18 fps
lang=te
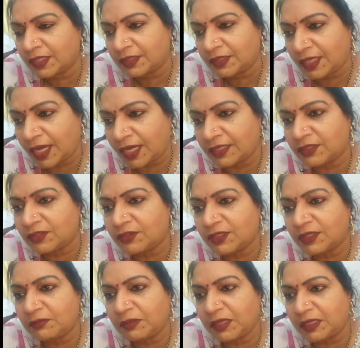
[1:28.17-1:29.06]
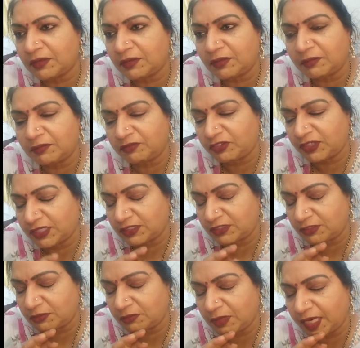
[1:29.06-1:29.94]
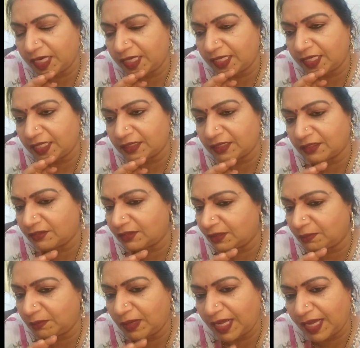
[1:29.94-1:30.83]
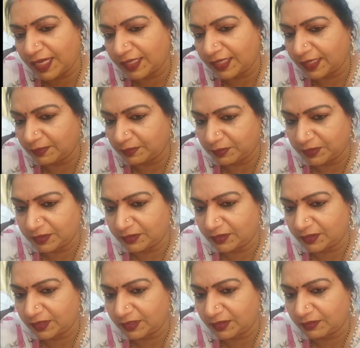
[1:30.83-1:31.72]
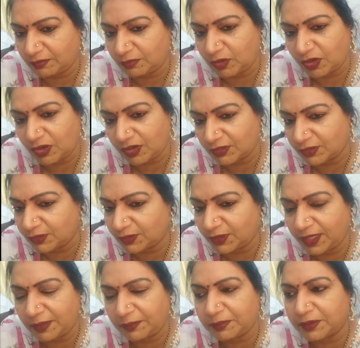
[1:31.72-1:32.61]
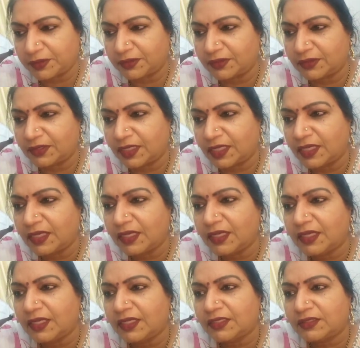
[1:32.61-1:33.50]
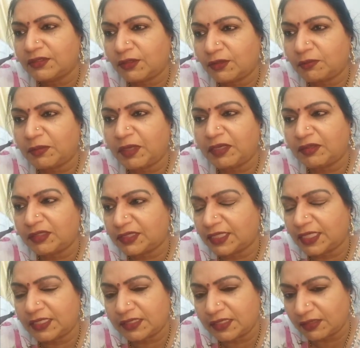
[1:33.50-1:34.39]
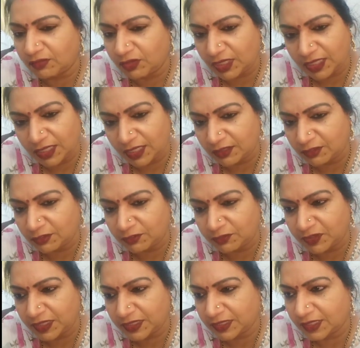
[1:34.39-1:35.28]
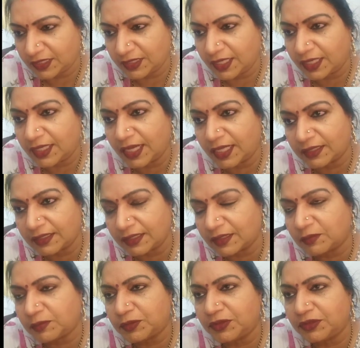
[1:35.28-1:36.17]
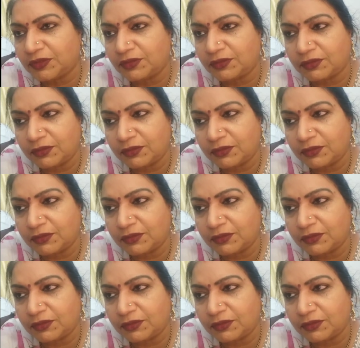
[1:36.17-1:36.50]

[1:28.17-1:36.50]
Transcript: దాంతో మనం ఫస్ట్ మైండ్ అంతా కూడా బ్లాంక్ అయిపోతుంది బ్లాక్ కూడా అయిపోతుంది సో మనకు తెలిసిన వన్ ఆర్ టూ ఫ్రెండ్స్ ఎందుకంటే అంతకుముందు